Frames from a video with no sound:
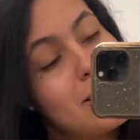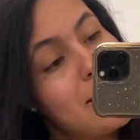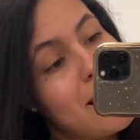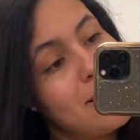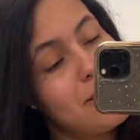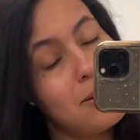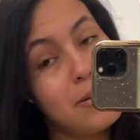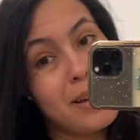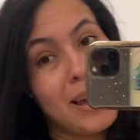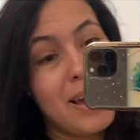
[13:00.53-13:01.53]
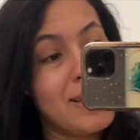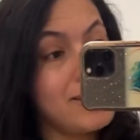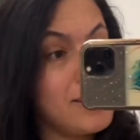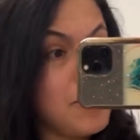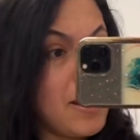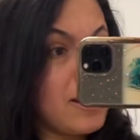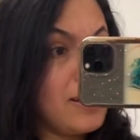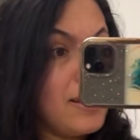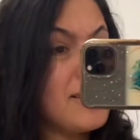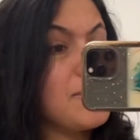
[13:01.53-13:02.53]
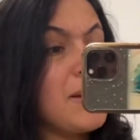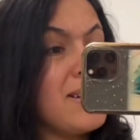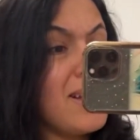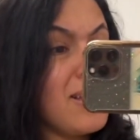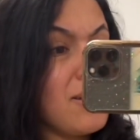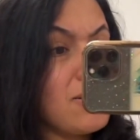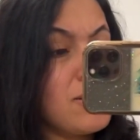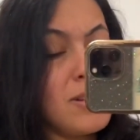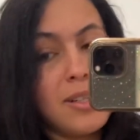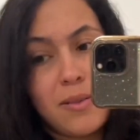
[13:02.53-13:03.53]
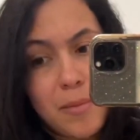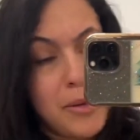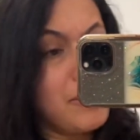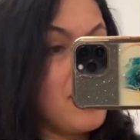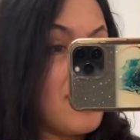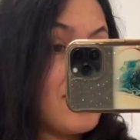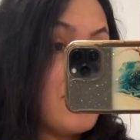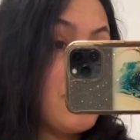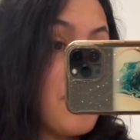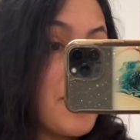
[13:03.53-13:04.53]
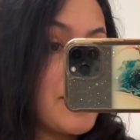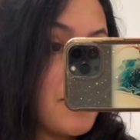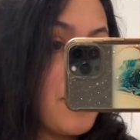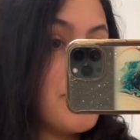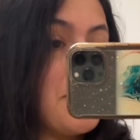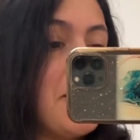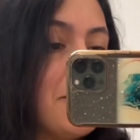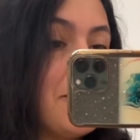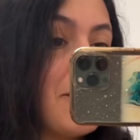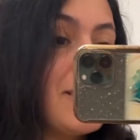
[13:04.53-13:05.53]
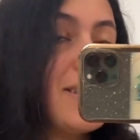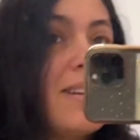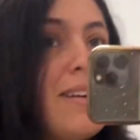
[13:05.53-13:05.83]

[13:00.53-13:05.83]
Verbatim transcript: Gente, coloquei esse espelho aqui. Esse espelho nem é nosso, gente. É do amigo do Renato que nunca mais pegou espelho com nós.